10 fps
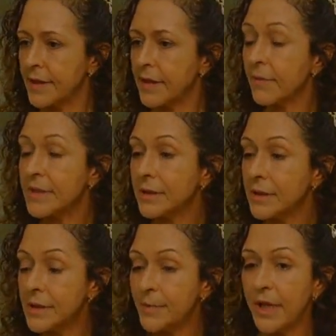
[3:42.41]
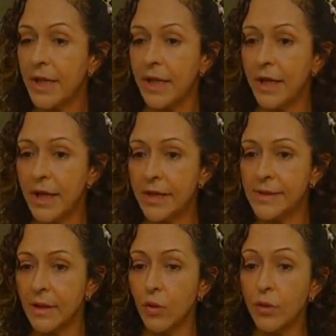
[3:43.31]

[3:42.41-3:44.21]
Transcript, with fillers: tem bastante experiência com